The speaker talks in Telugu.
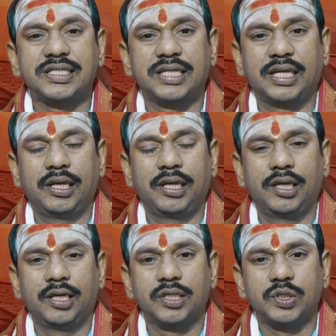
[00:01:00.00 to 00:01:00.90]
సి
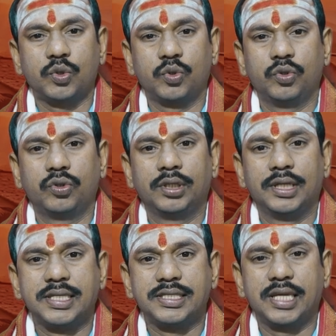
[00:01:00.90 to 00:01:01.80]
సు
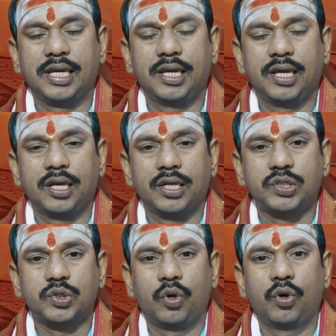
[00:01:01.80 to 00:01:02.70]
సే
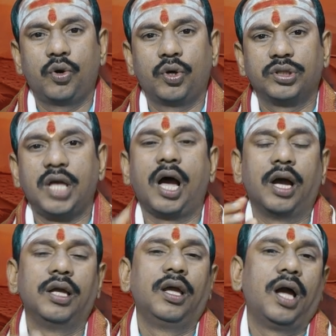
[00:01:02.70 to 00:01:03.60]
సో ద
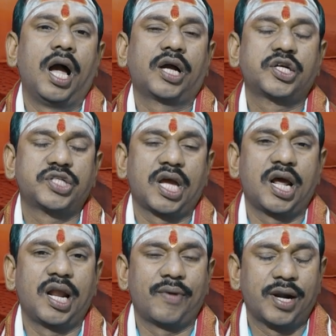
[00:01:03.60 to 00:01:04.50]

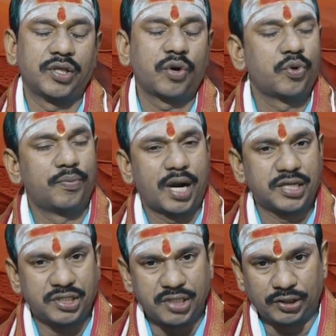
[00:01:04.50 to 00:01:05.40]
అక్షరాల వరదరు
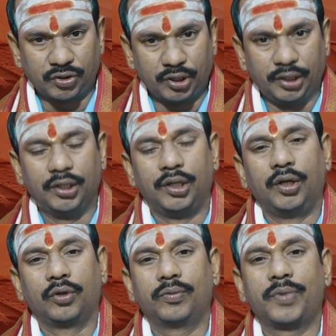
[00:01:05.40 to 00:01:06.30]
కుంభరాశి జాతకులే
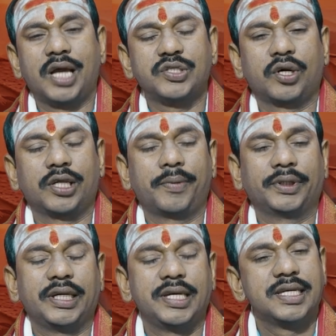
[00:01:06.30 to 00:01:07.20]
కుంభరాశి యొక్క
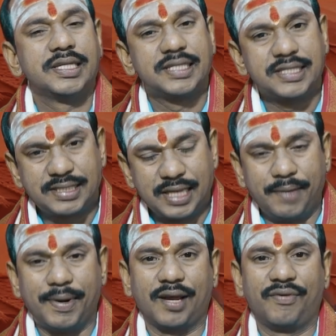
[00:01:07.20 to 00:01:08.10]
అధిపతి
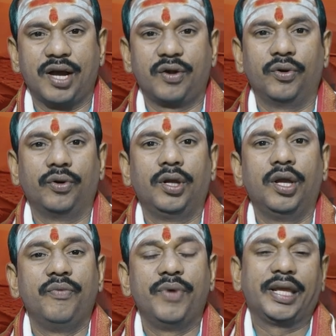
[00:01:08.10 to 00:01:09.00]
శని భగవానుడు
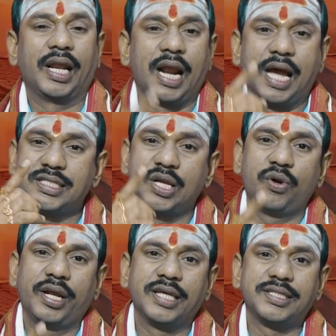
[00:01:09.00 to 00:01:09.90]
వీరికి
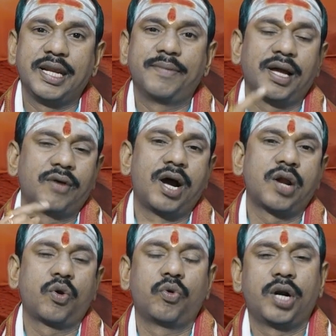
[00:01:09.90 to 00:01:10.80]
రాశిలోనే శని
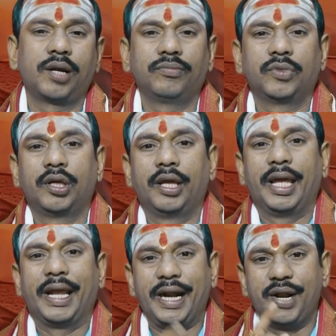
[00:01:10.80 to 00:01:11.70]
భగవానుడు ఉండడం
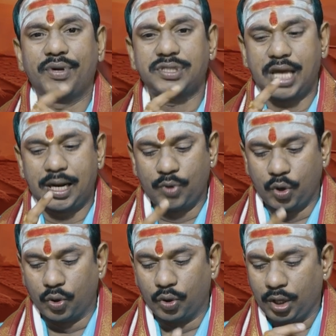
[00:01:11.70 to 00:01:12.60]
రెండవ
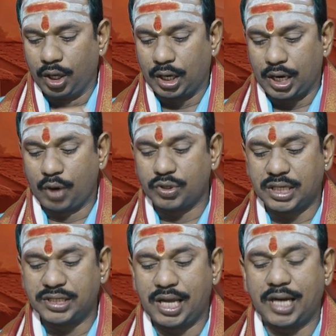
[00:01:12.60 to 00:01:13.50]
స్థానంలో రాహు
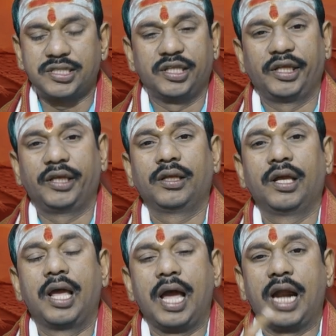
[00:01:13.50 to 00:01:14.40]
సంచార స్థితి
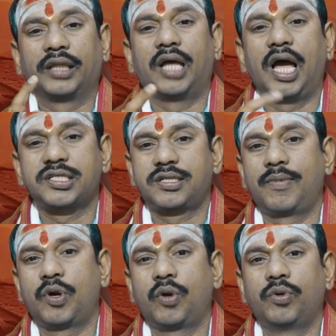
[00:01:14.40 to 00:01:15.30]

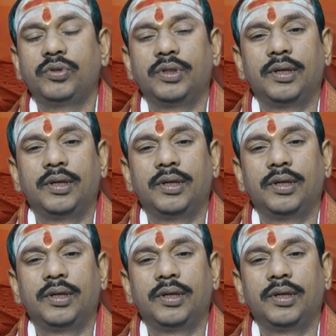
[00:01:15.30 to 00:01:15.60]
అర్ధాష్టమ గురువు